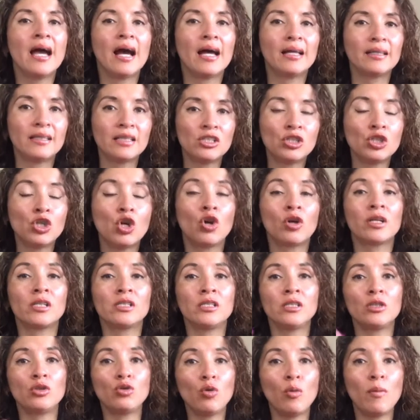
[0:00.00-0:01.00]
Atención, que
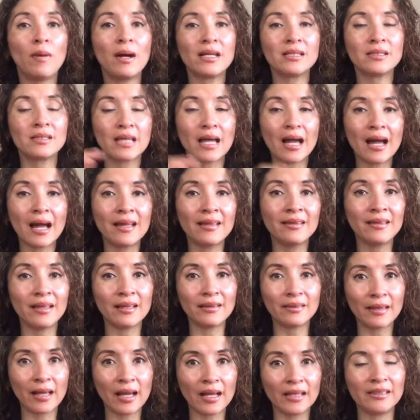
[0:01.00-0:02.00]
si tú vas en
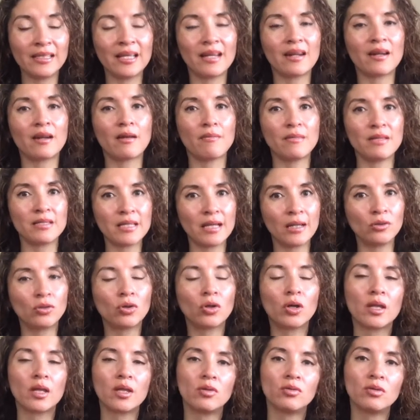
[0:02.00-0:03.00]
detalle y
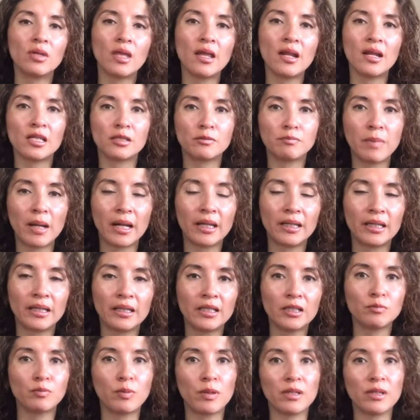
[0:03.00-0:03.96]
revisando cada una de las páginas,